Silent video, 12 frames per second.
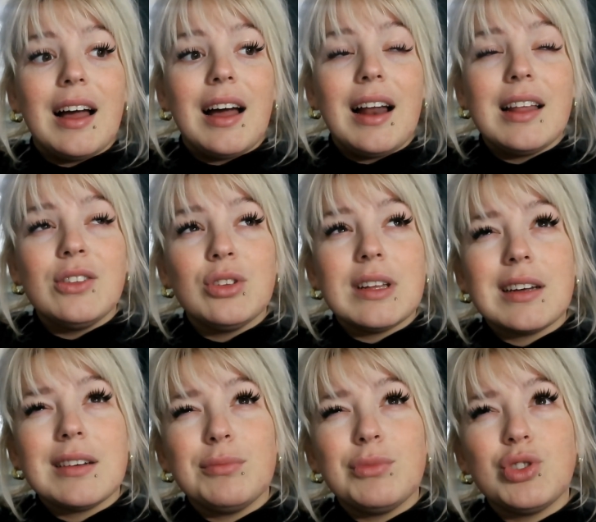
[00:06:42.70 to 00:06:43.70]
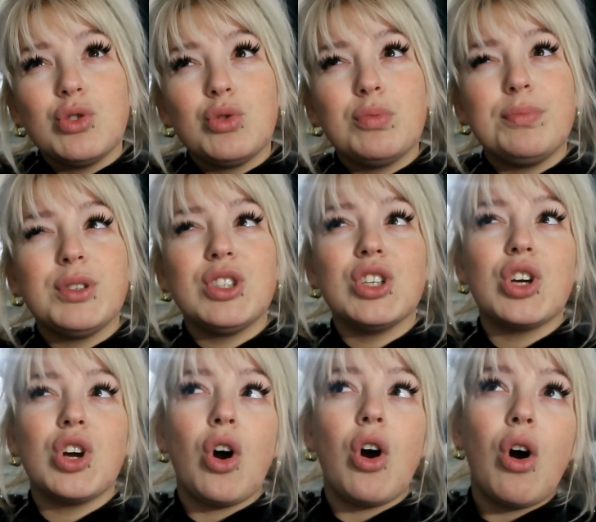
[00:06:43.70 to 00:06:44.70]
ale no tak może już przy
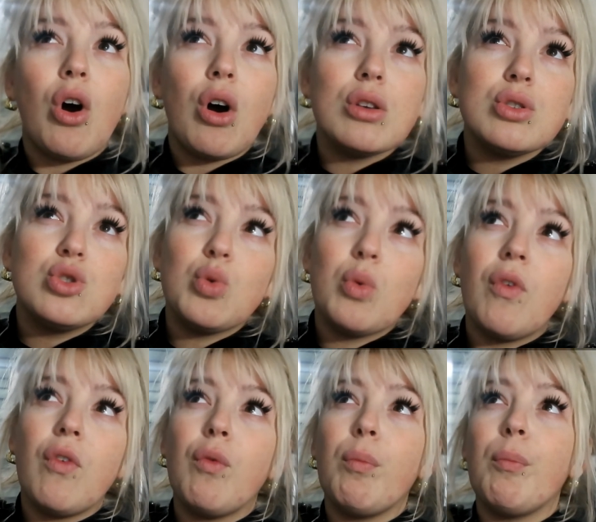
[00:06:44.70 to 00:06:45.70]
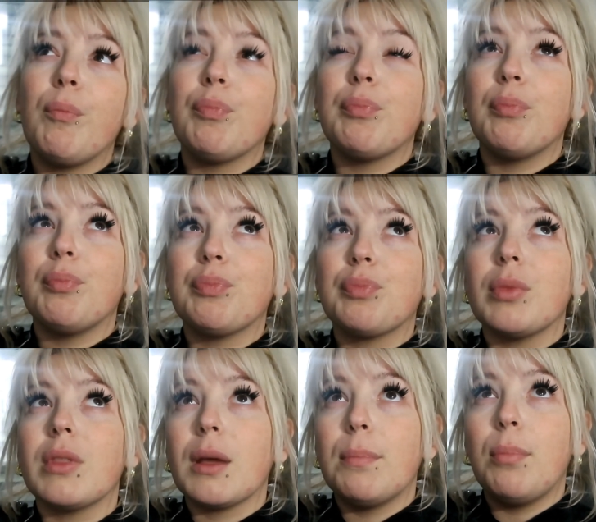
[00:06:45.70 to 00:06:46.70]
końcu,
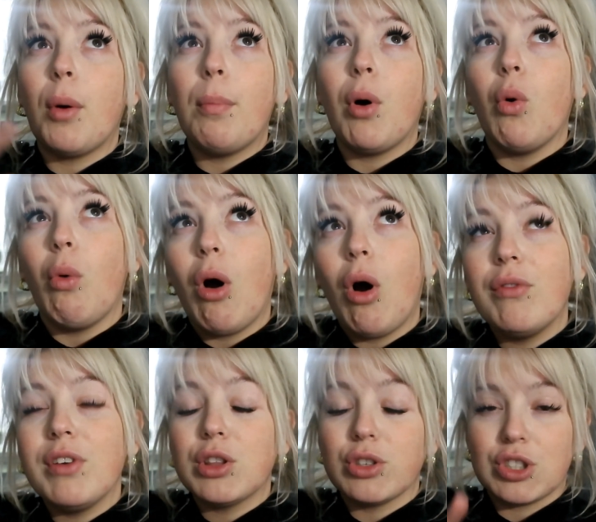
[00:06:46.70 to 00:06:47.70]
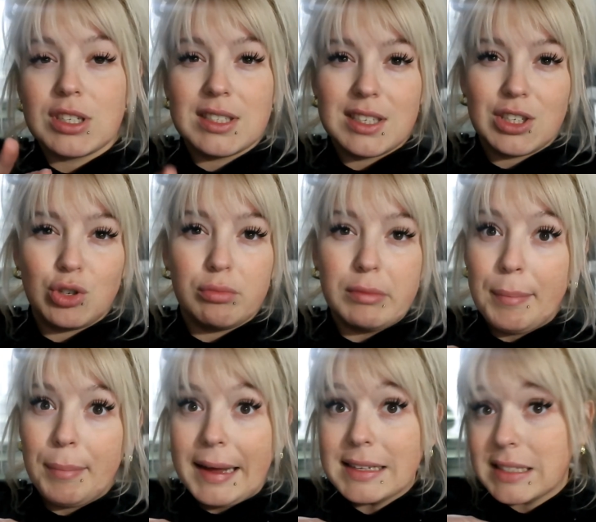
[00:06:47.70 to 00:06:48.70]
mm, po połowie troszkę zaczął mnie
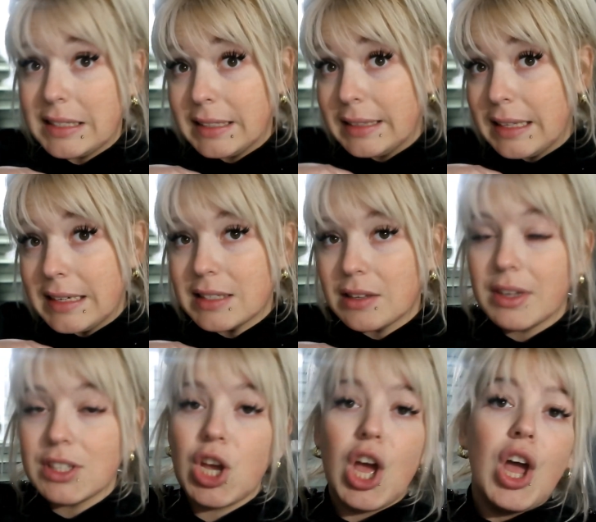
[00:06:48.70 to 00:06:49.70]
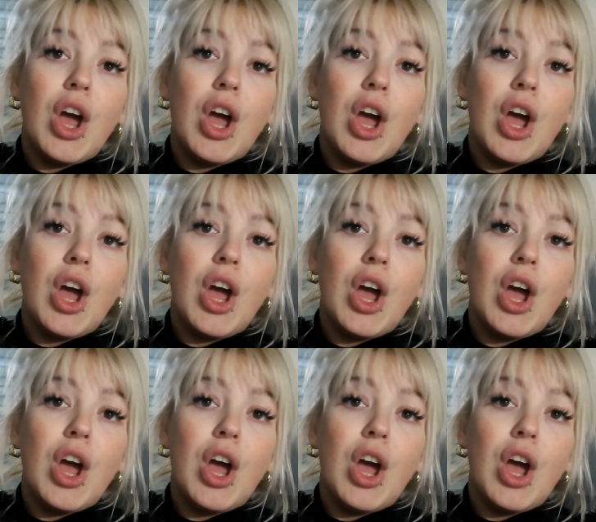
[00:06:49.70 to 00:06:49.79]
bardziej interesować.